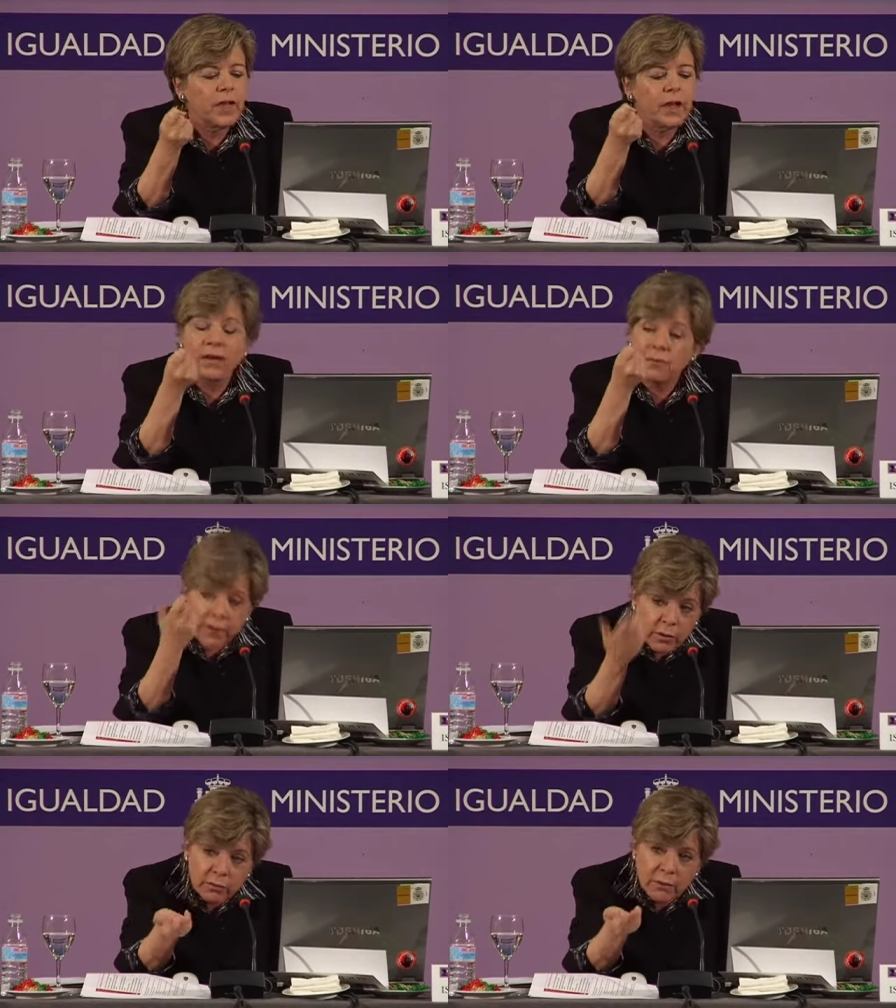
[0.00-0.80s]
a la
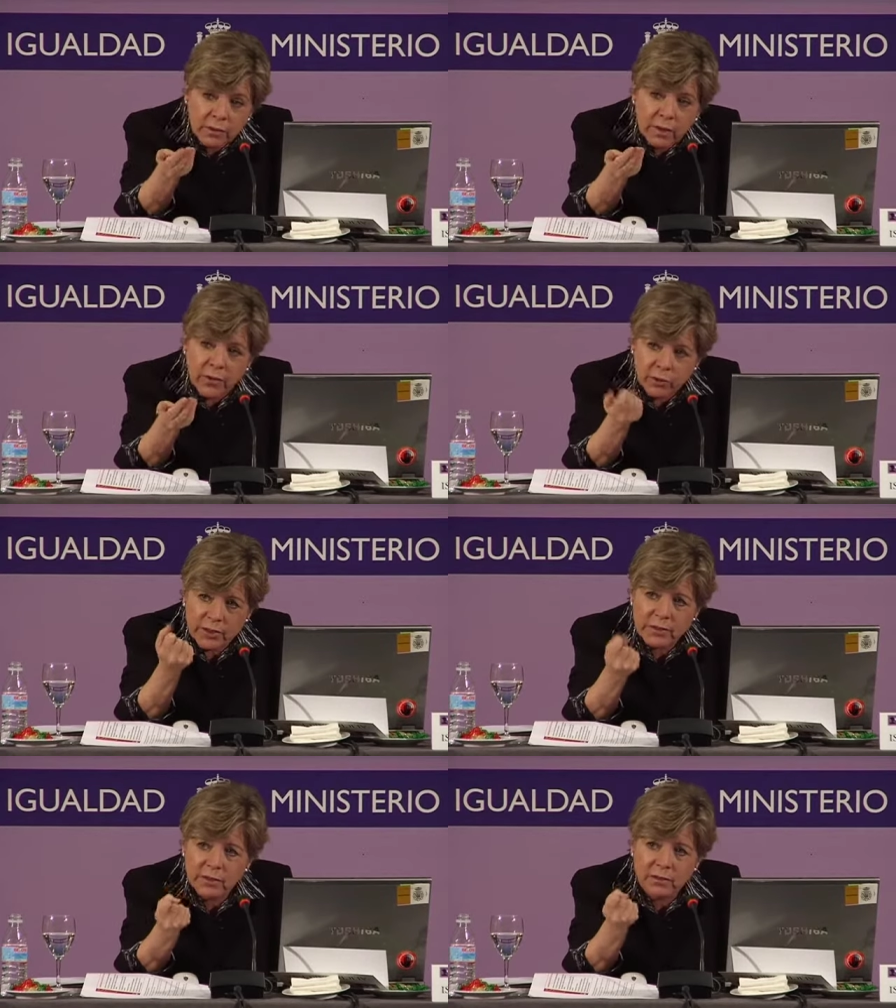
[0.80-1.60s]
fecundidad
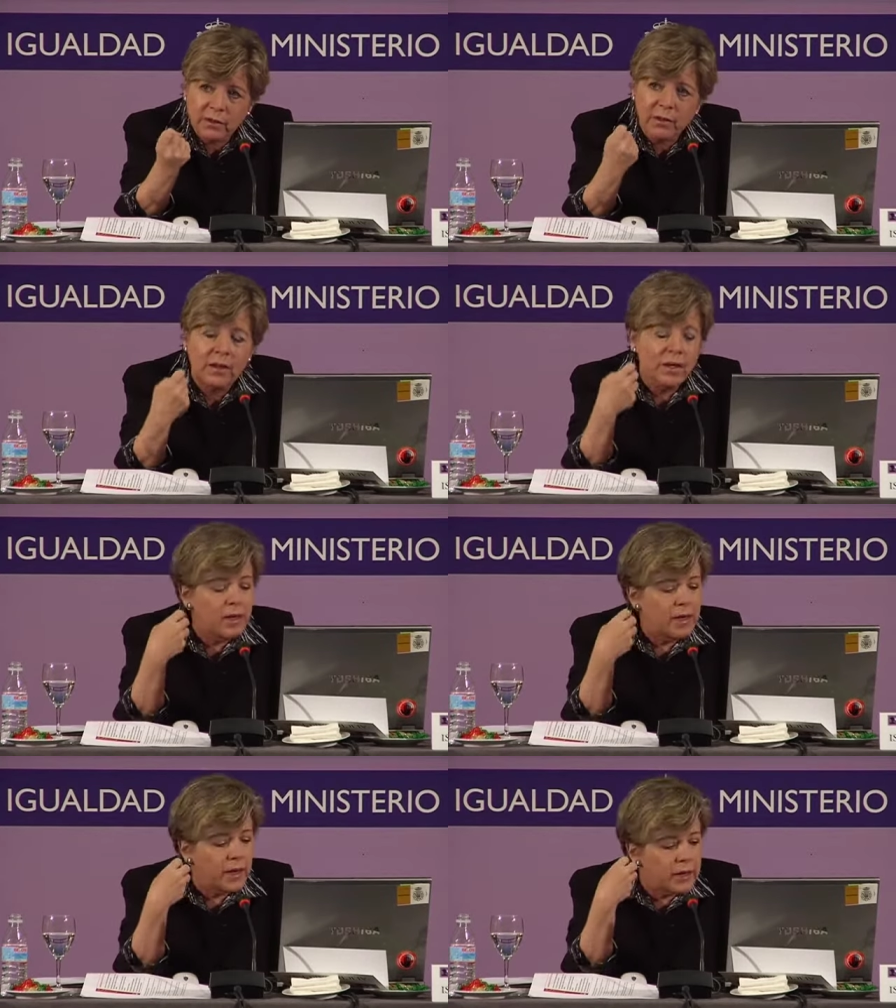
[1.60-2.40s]
adolescente
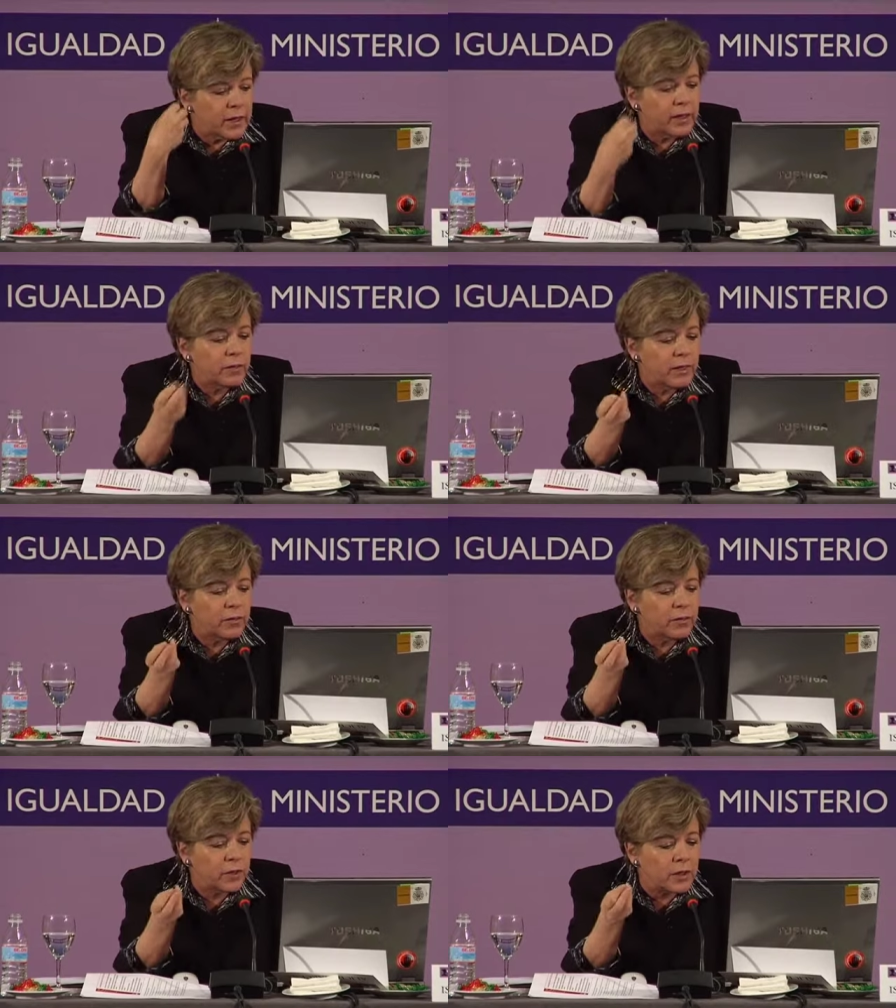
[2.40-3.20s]
y al
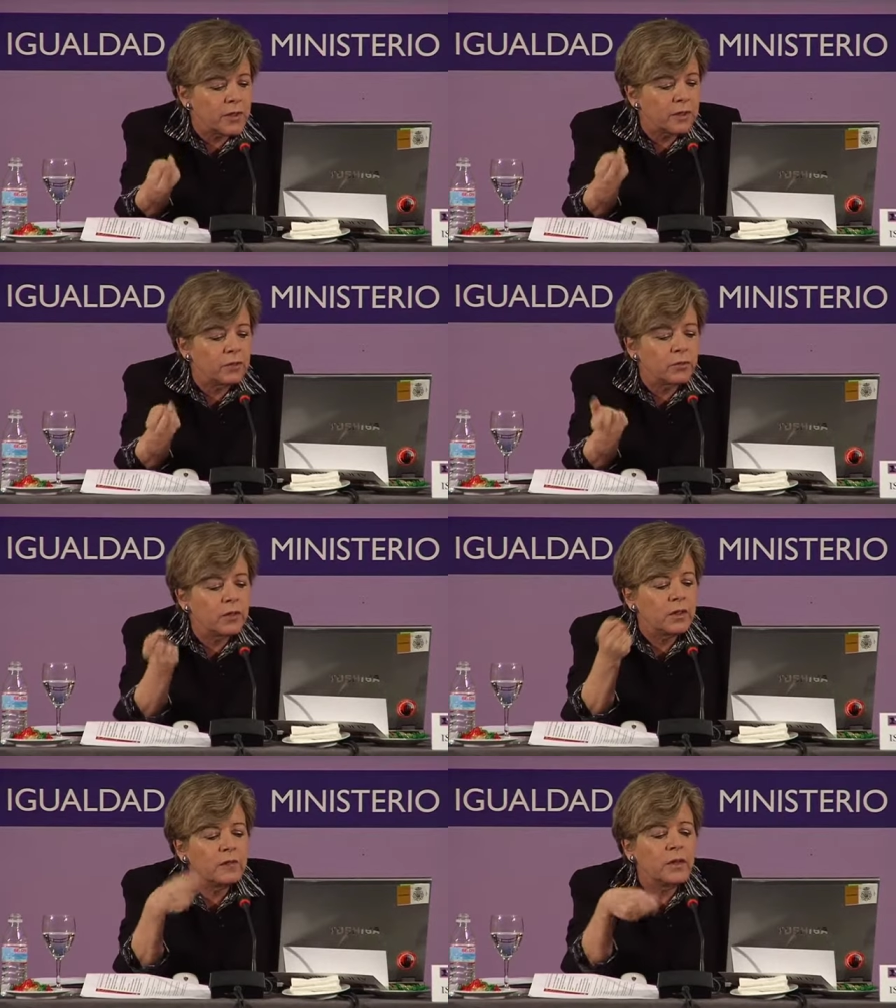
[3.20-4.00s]
incremento tremendo
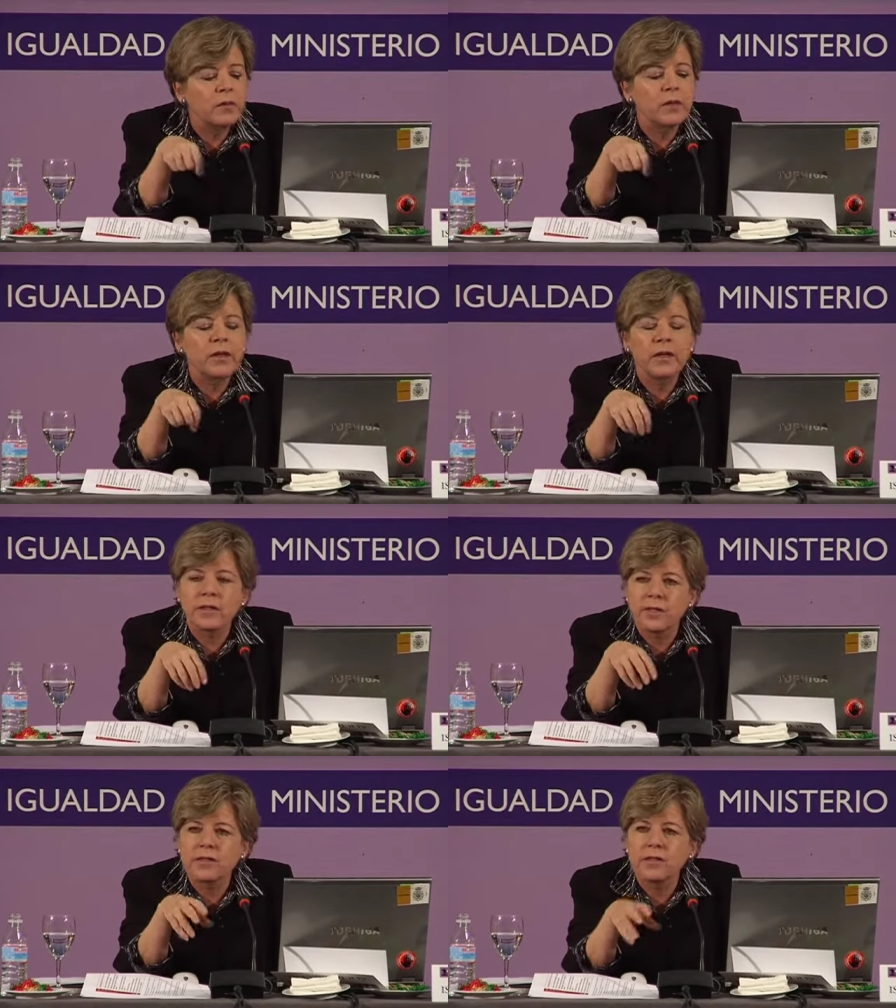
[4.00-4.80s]
del
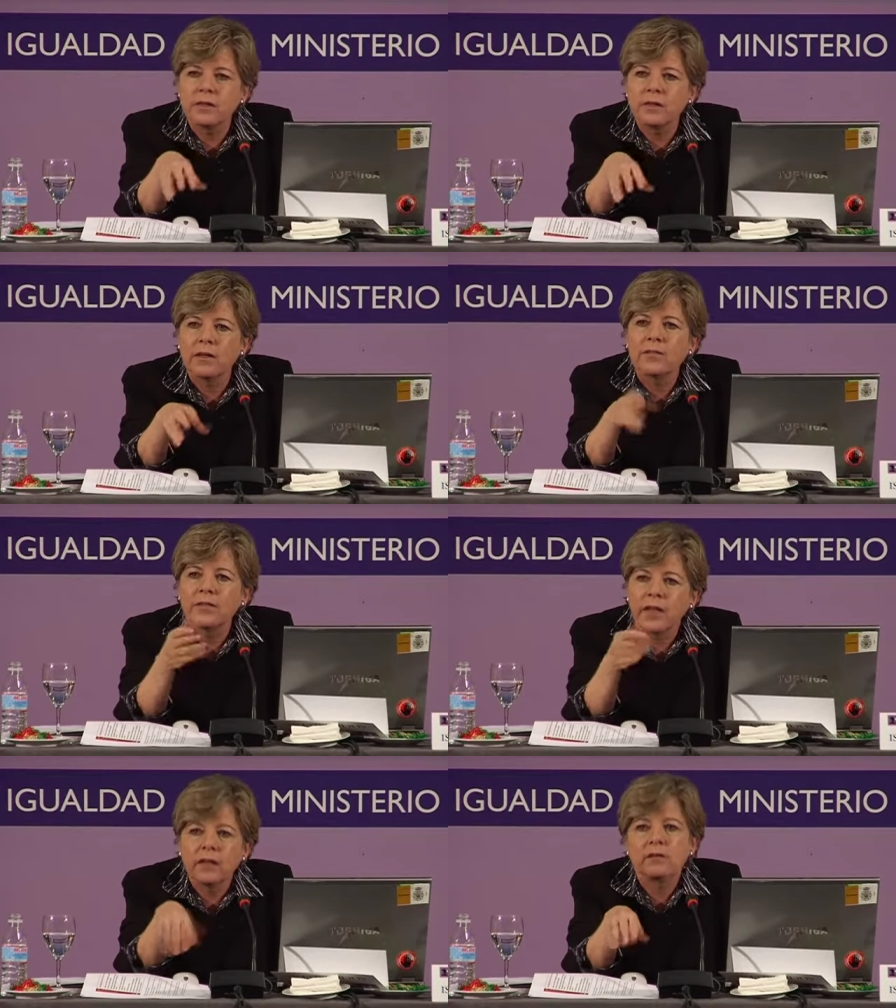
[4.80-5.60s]
VIH-Sida
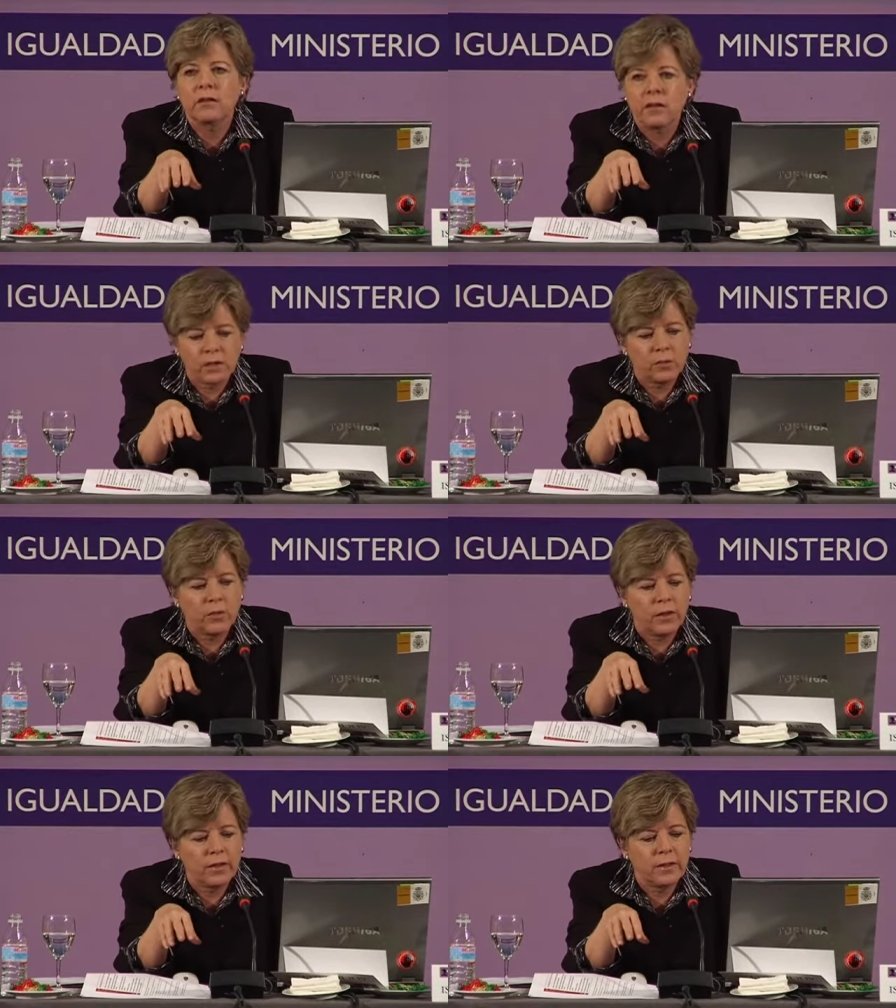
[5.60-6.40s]
entre las
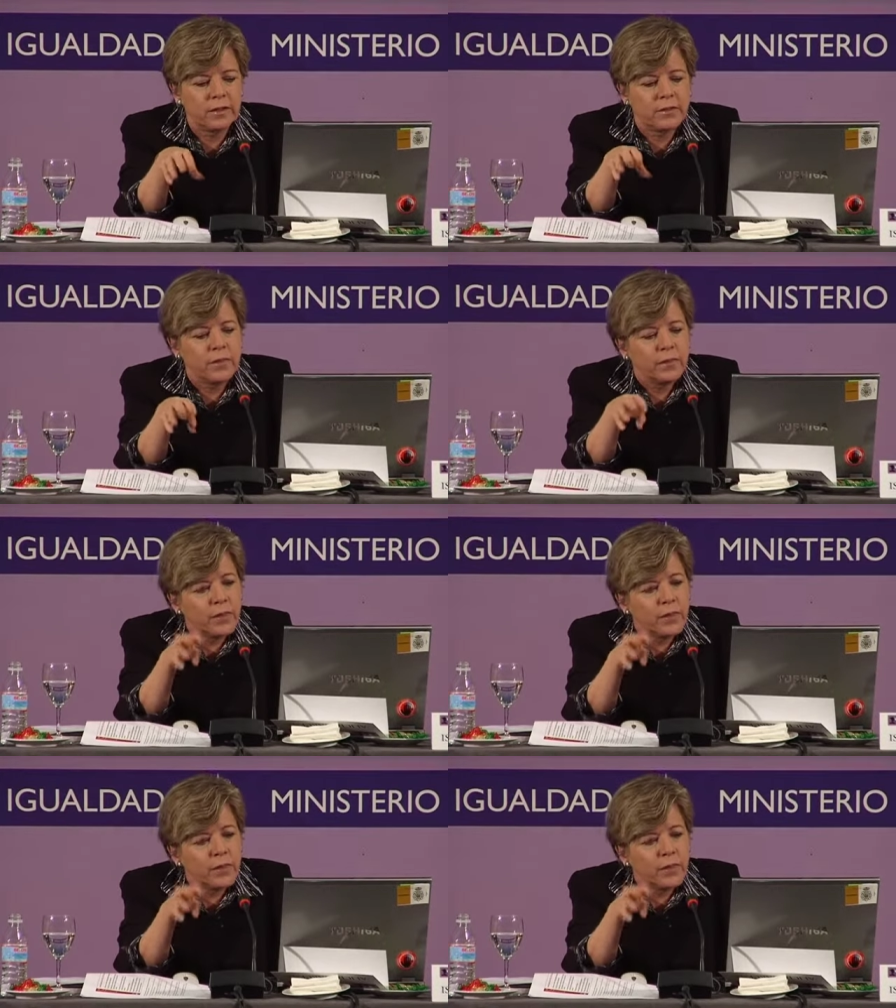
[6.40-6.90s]
mujeres.